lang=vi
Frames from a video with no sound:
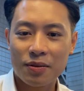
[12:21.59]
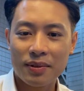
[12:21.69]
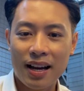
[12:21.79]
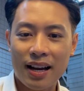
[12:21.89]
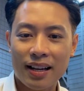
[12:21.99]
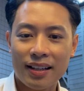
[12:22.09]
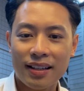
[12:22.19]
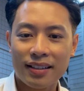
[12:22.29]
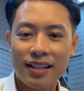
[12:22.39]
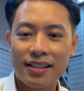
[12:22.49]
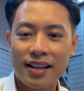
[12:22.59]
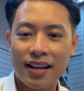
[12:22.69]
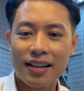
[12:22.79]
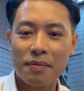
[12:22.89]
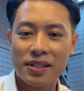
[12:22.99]
chúng ta hãy tiết
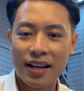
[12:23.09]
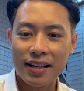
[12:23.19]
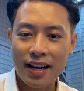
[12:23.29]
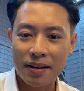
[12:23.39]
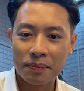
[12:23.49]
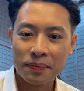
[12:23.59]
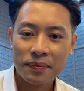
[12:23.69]
chế kiềm chế nhá